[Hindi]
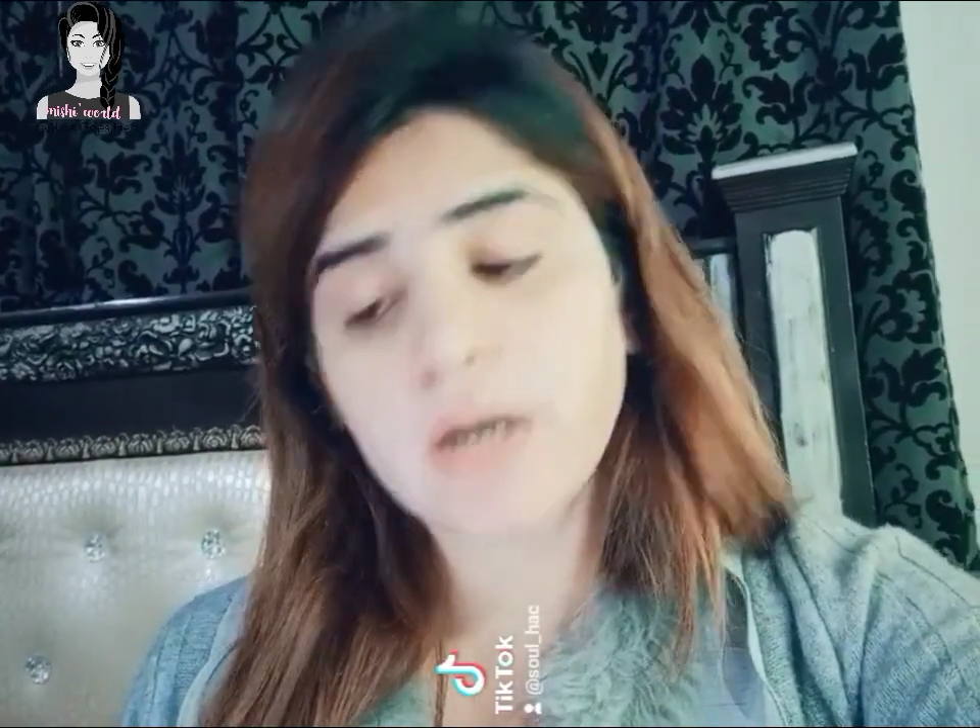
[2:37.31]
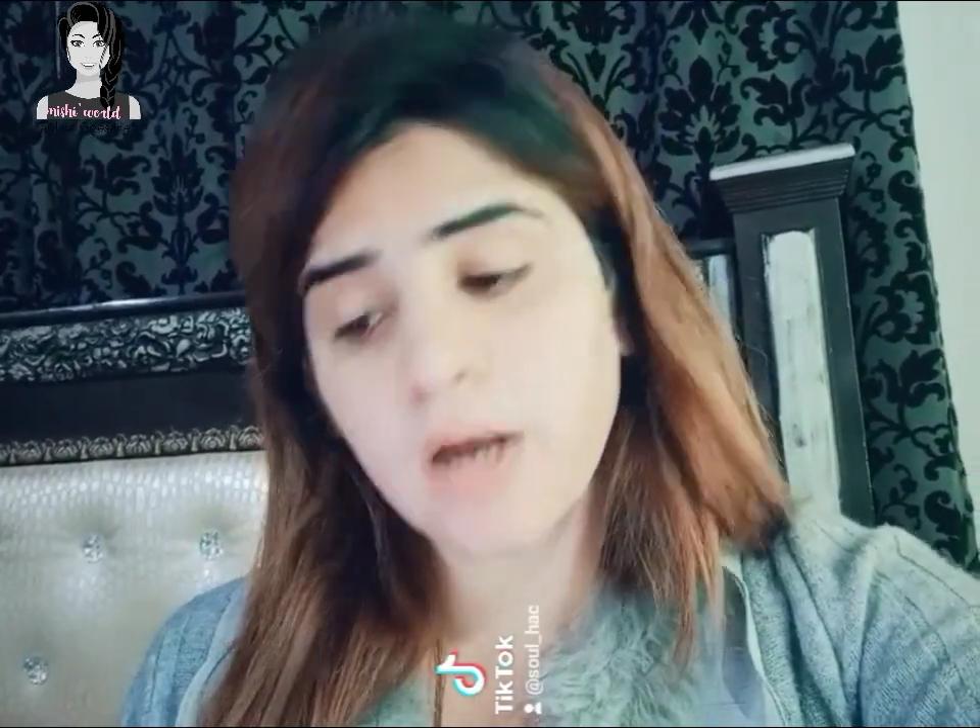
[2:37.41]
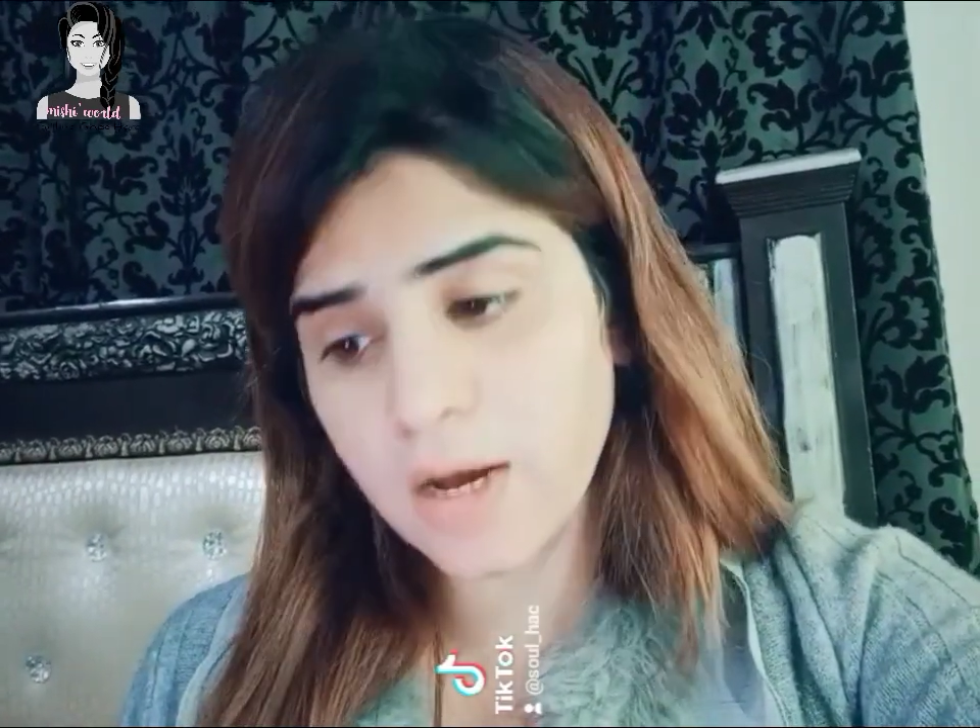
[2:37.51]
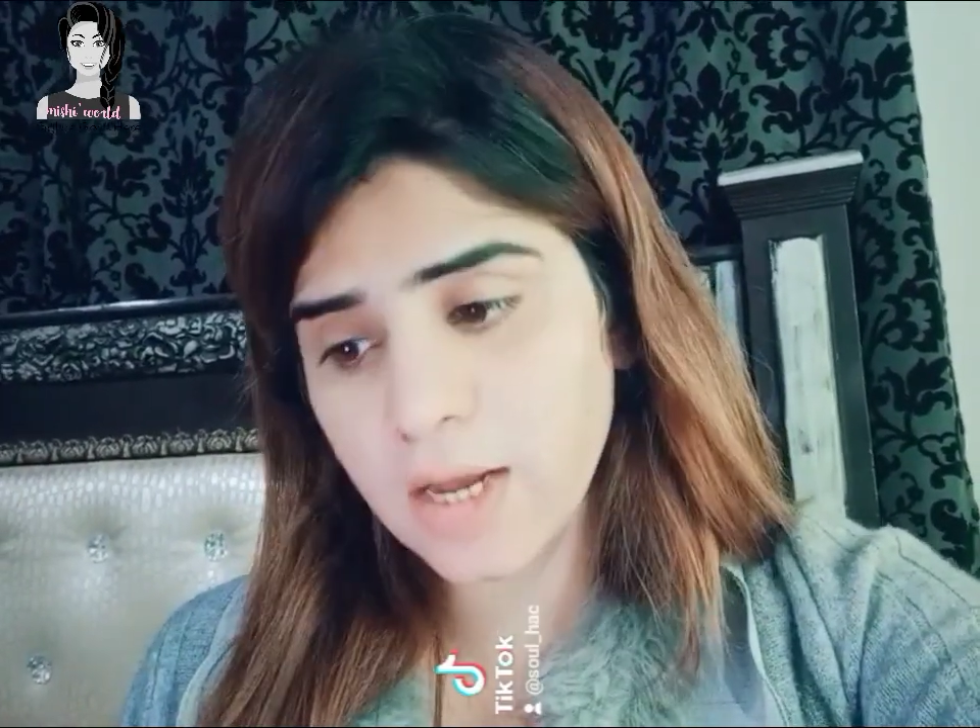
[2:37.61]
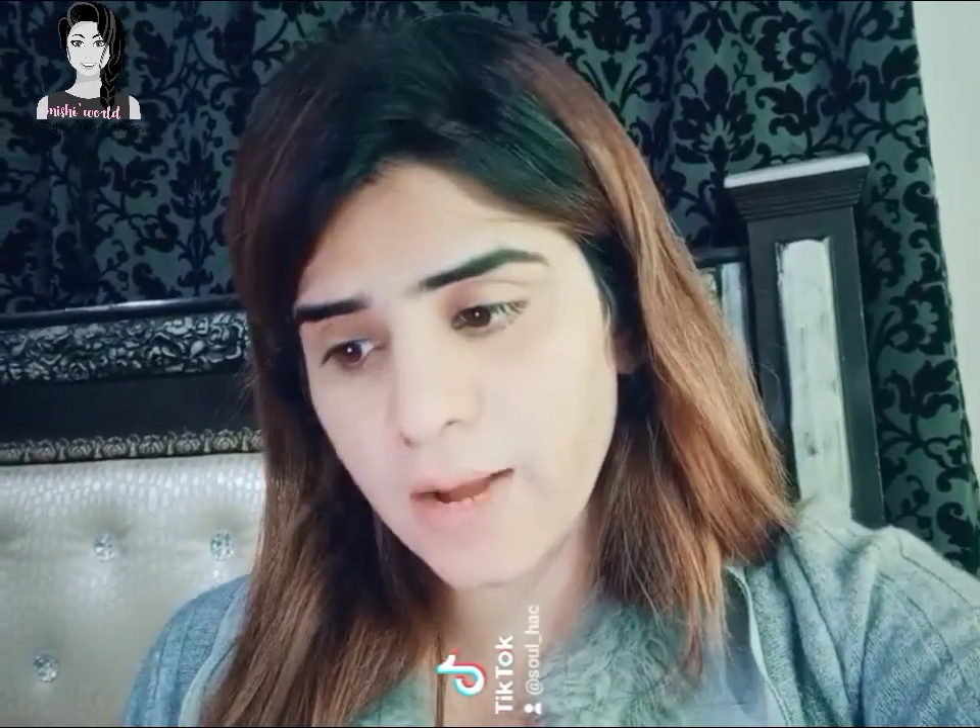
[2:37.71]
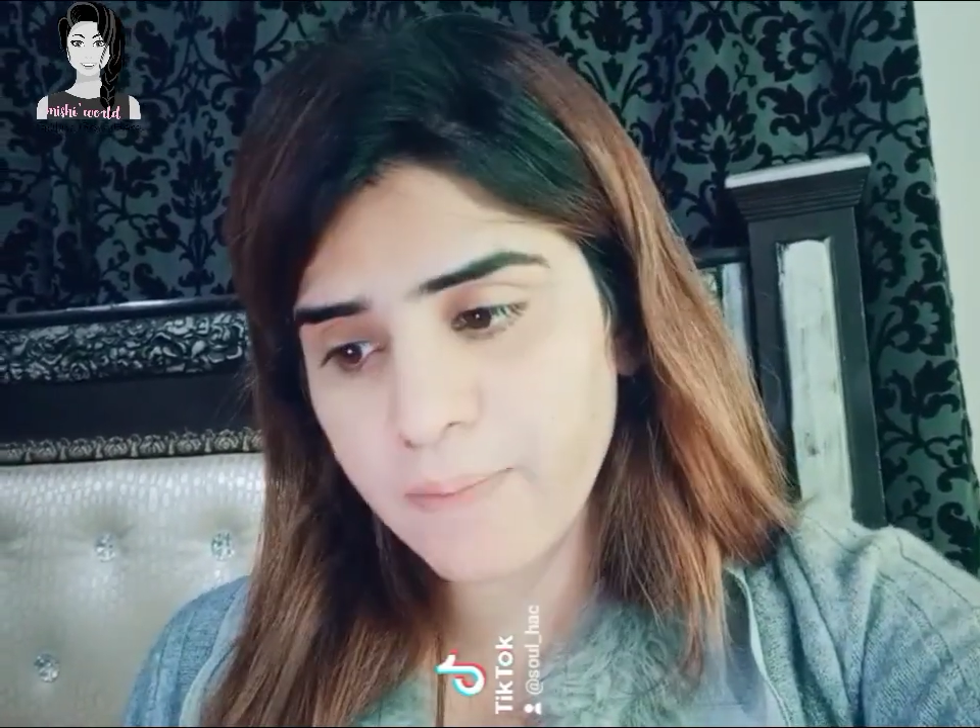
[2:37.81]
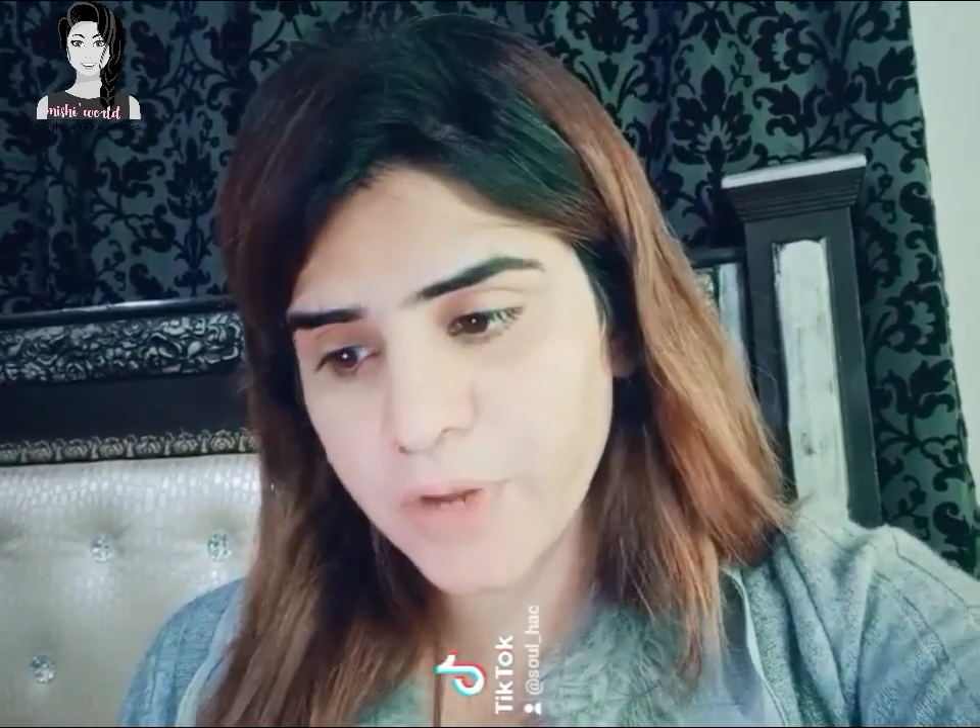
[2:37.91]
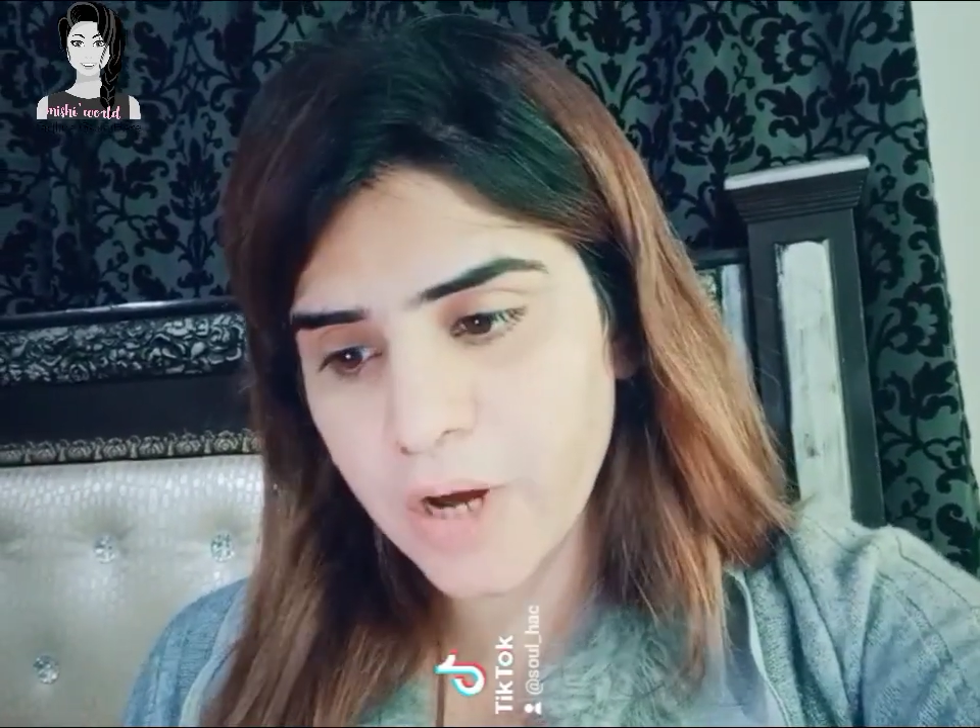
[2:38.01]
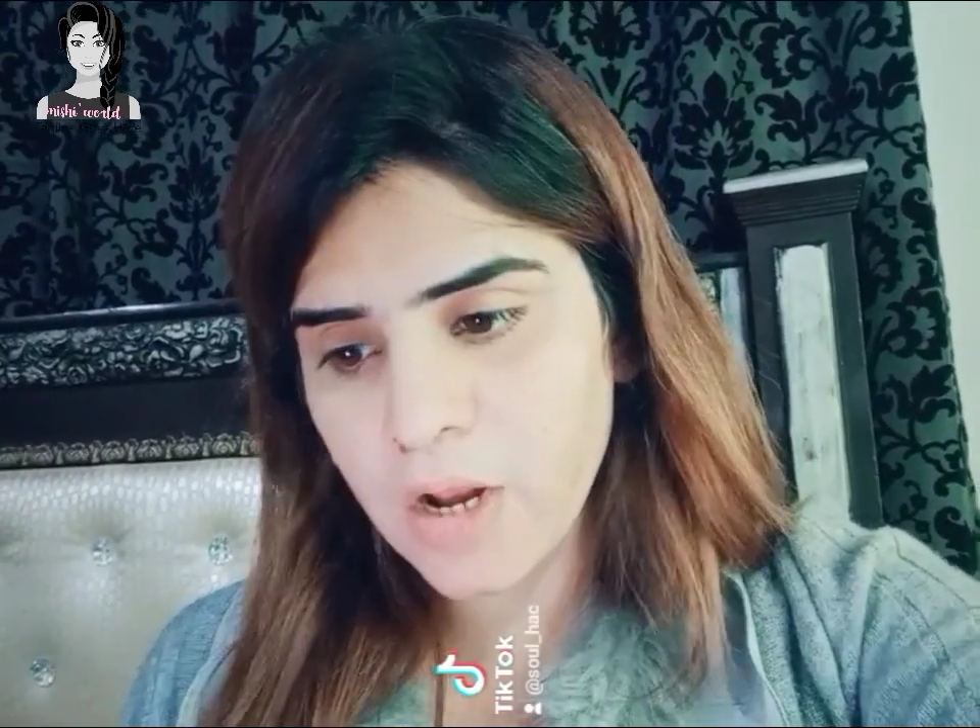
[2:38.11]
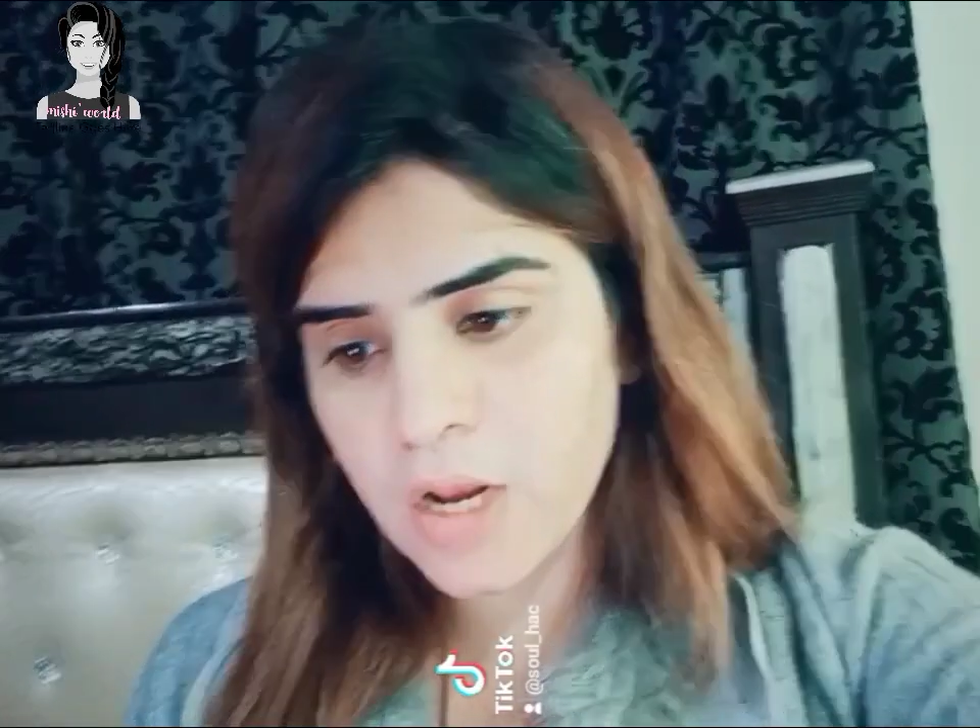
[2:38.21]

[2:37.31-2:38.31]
राग लापता